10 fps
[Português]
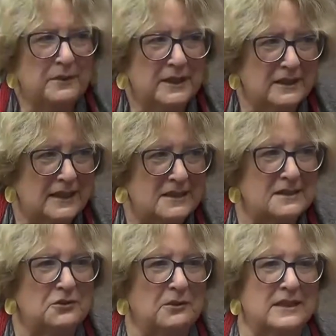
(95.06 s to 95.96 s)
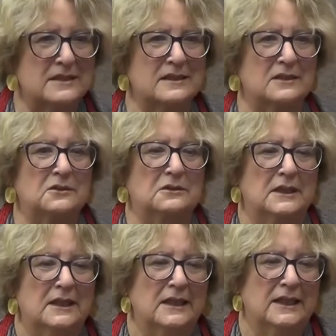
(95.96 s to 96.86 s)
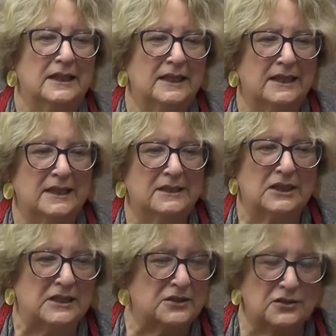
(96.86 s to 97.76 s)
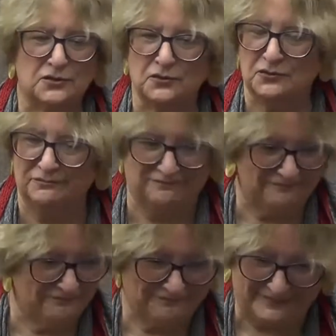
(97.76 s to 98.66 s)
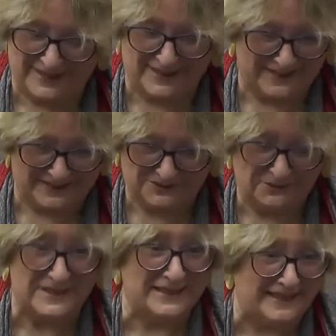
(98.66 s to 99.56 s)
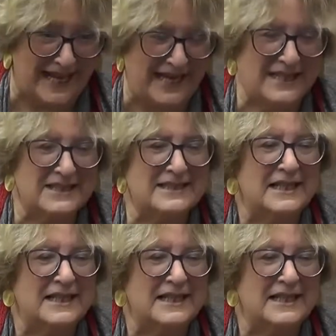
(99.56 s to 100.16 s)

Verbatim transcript: que está a situação é, das, das, suas ideias